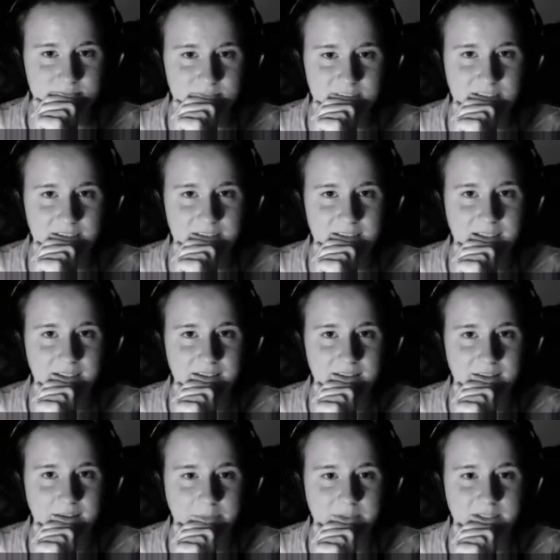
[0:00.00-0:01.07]
Ja, der hat
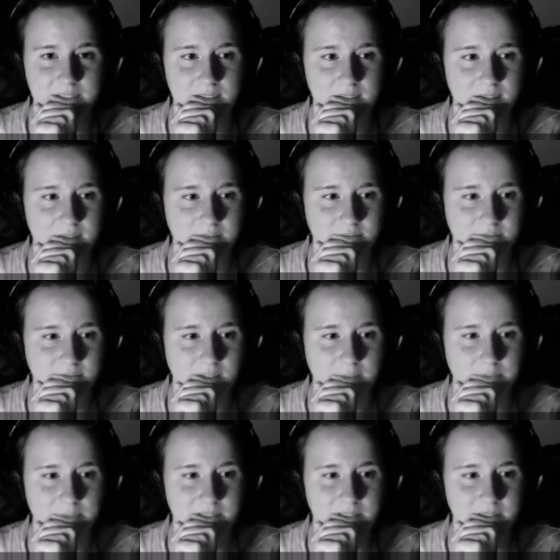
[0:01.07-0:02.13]
den Rapzilla.
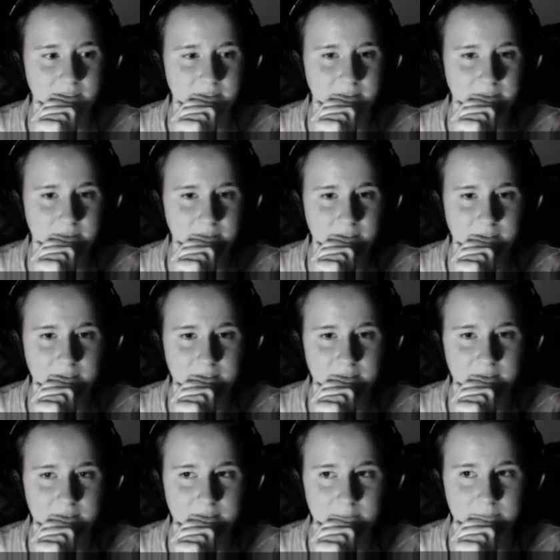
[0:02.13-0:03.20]
Rapzilla ist er direkt
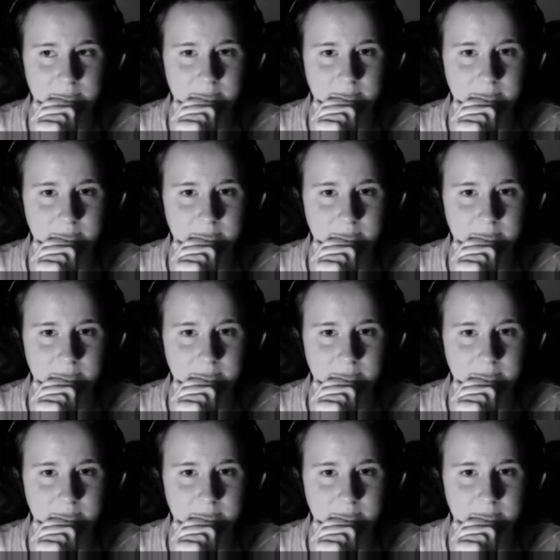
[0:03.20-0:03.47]
hinter ihm.